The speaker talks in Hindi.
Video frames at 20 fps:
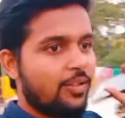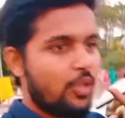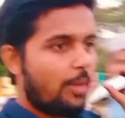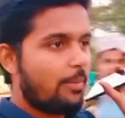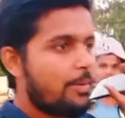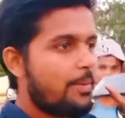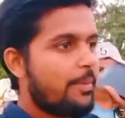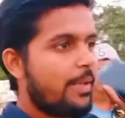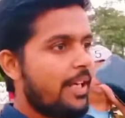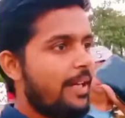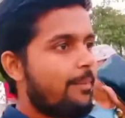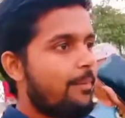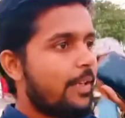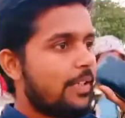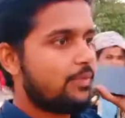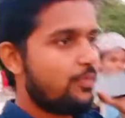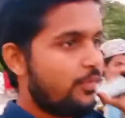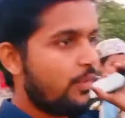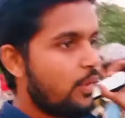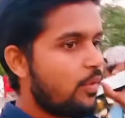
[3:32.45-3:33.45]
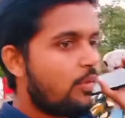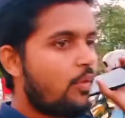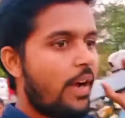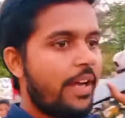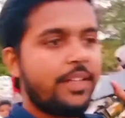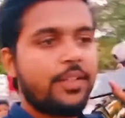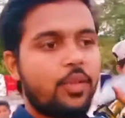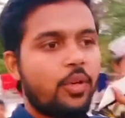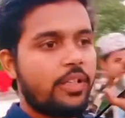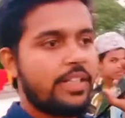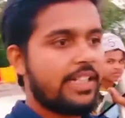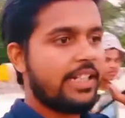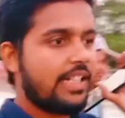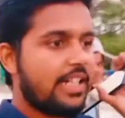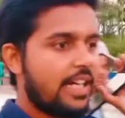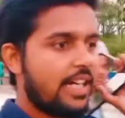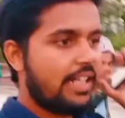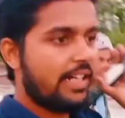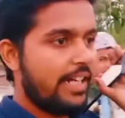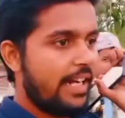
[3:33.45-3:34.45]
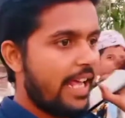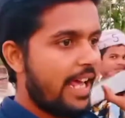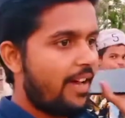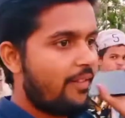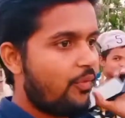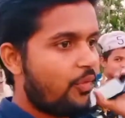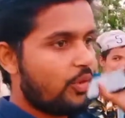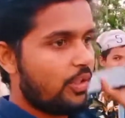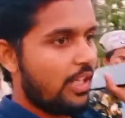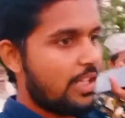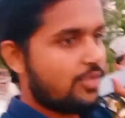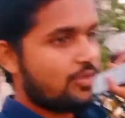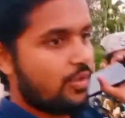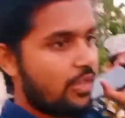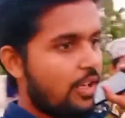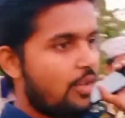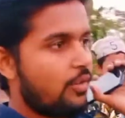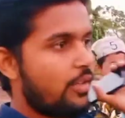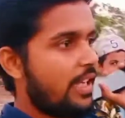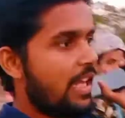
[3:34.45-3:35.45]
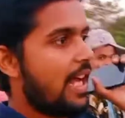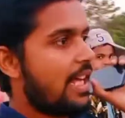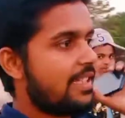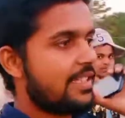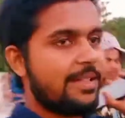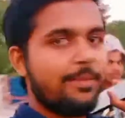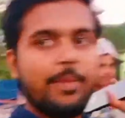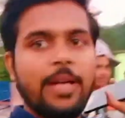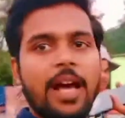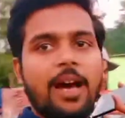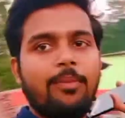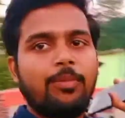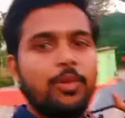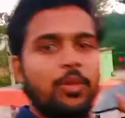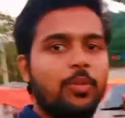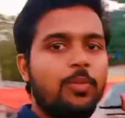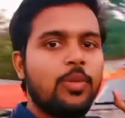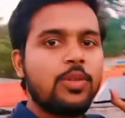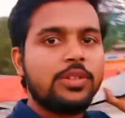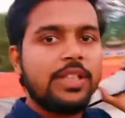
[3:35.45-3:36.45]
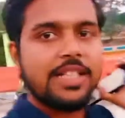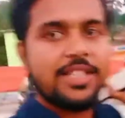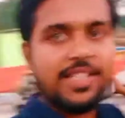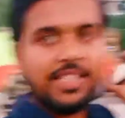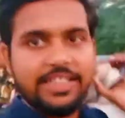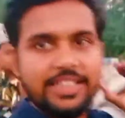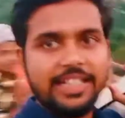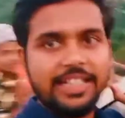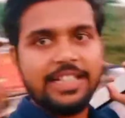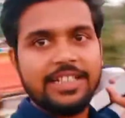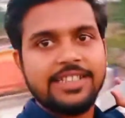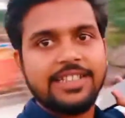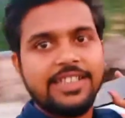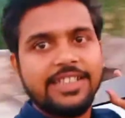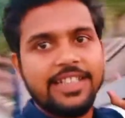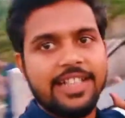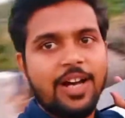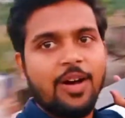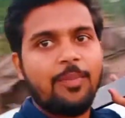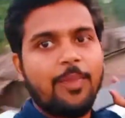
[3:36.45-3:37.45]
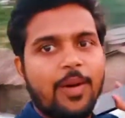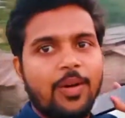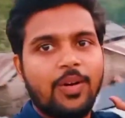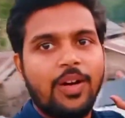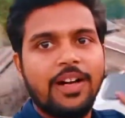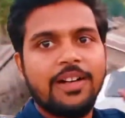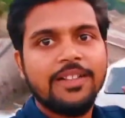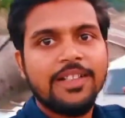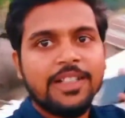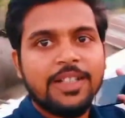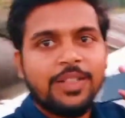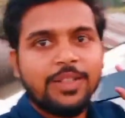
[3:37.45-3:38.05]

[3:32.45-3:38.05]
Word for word: तो अभी मेरे पास व्यू वाई ट्वेंटी का नया फ़ोन आ चुका है और यहाँ से मैं आप लोगों को बहुत अच्छी तरीके से दिखा पाऊँगा